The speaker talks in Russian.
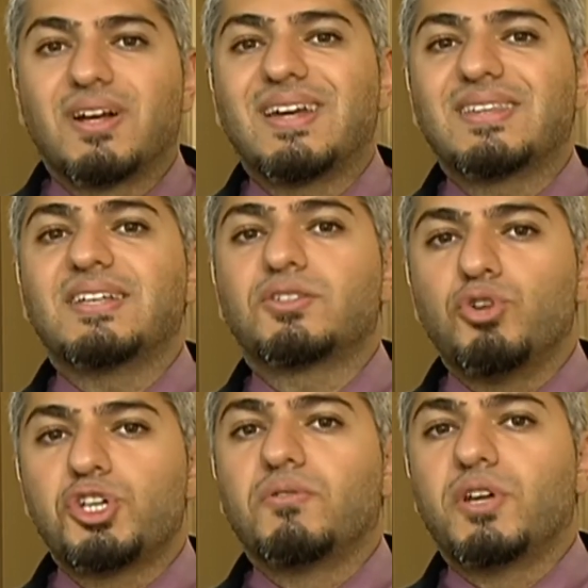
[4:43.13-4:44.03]

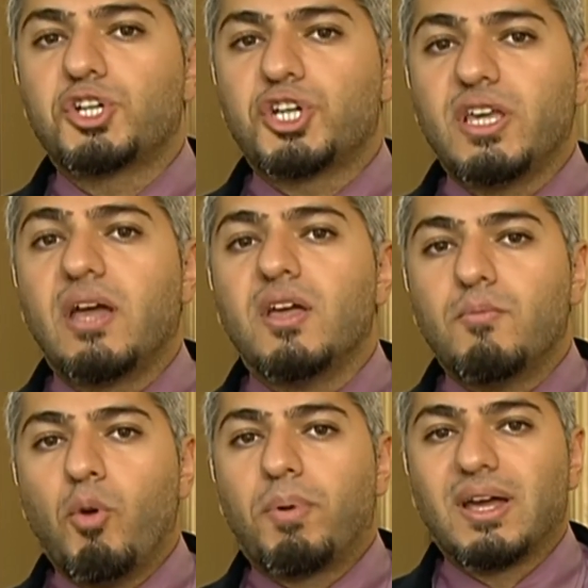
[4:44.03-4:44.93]
краткосрочного решения
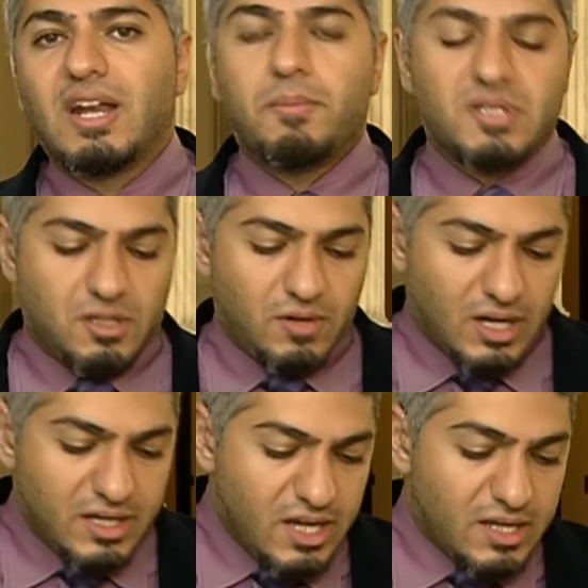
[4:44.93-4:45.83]
по программе
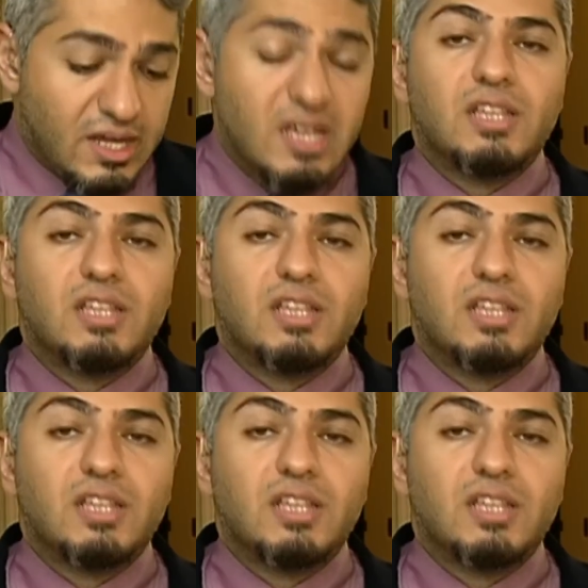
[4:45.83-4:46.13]
здравоохранения.